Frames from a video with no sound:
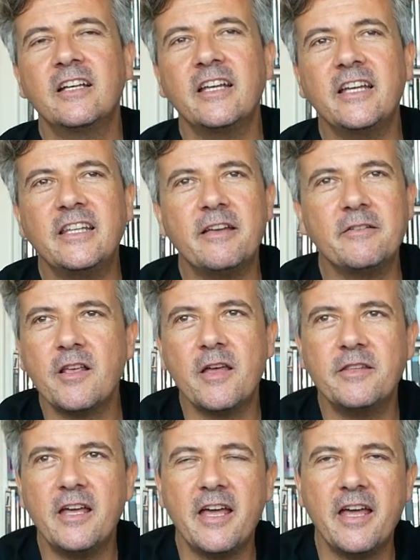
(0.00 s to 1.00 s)
Ed è,
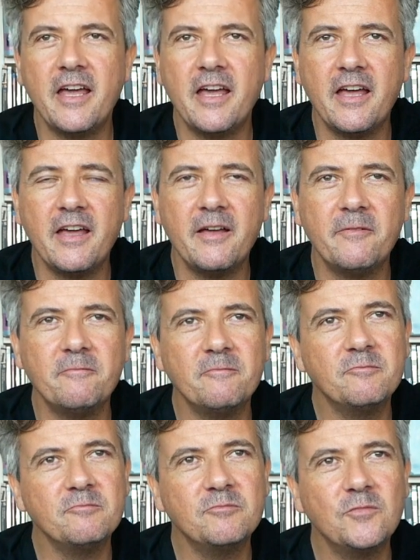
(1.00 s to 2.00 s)
ed è
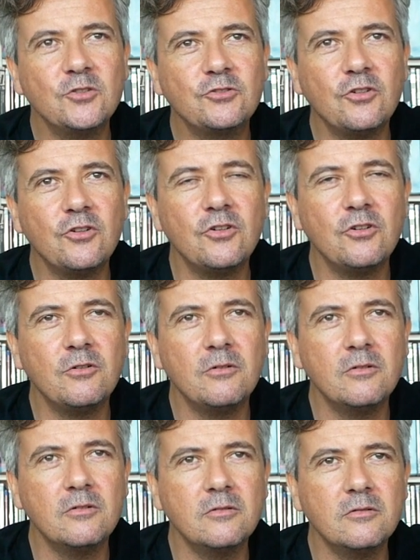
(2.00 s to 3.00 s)
mm,
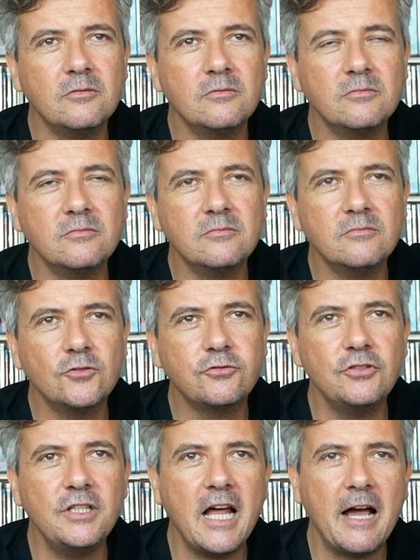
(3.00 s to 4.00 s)
molto,
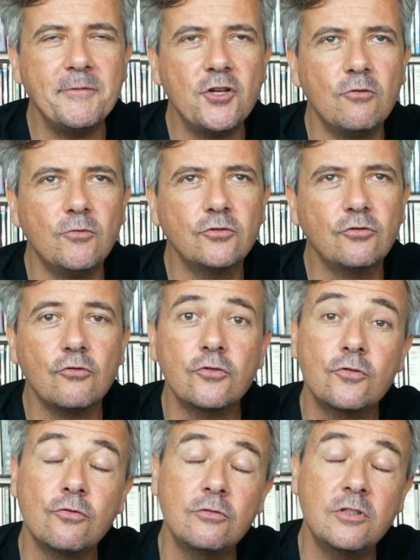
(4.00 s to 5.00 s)
molto, dinamico, molto
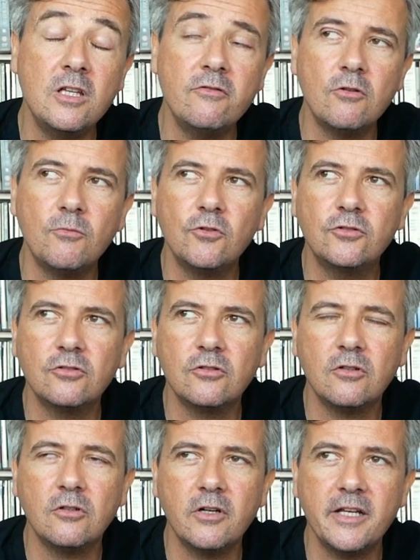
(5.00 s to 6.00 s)
costruttivo,
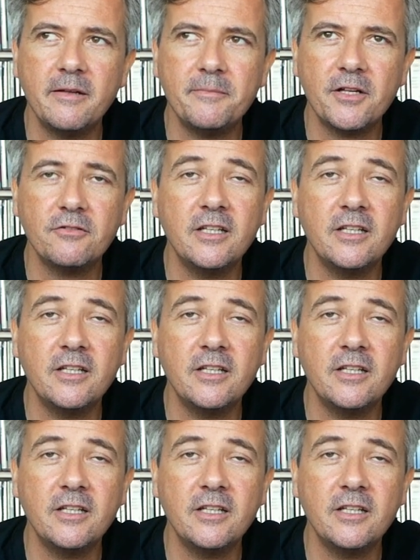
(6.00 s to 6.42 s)
molto pieno di